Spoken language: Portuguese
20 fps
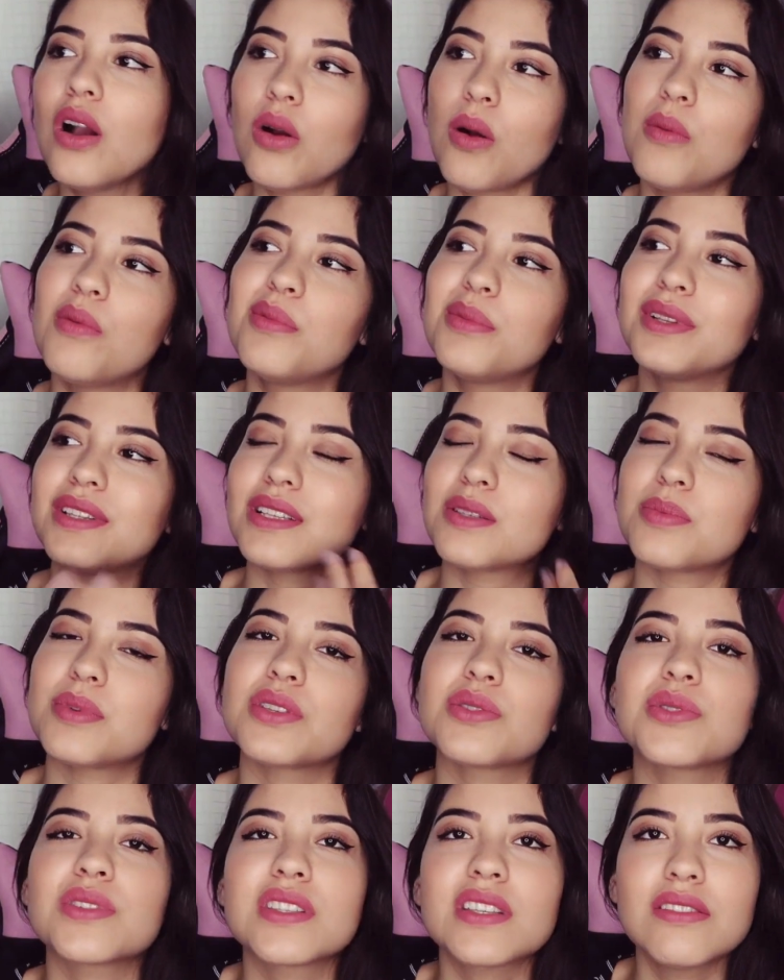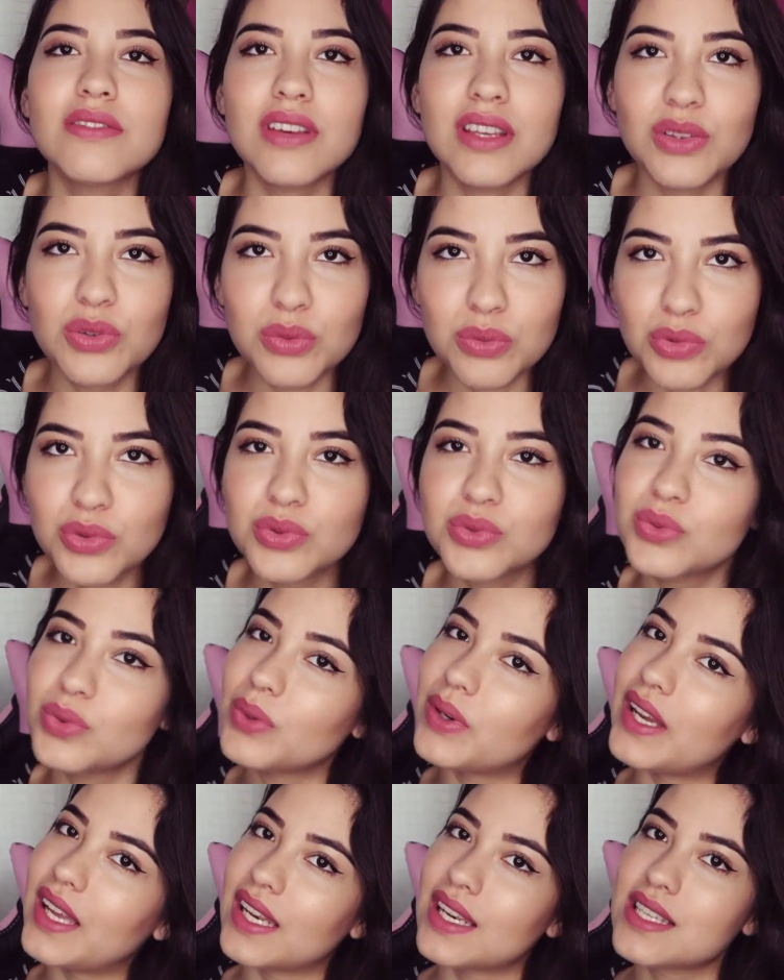Como muitas pessoas que vêm do
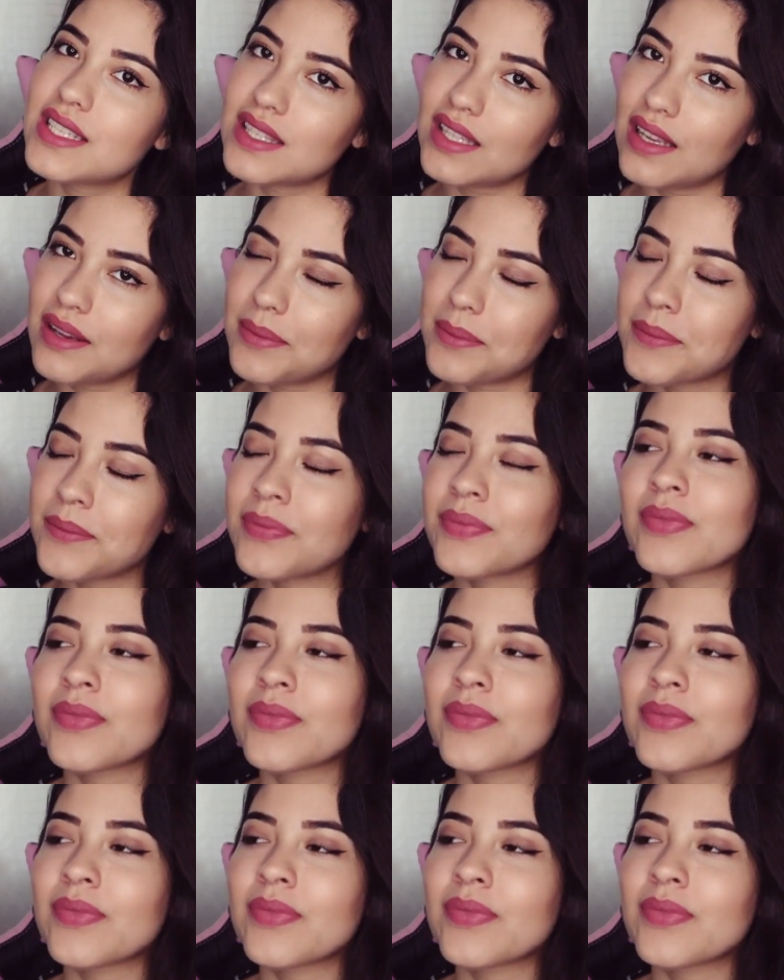mundo, elas têm.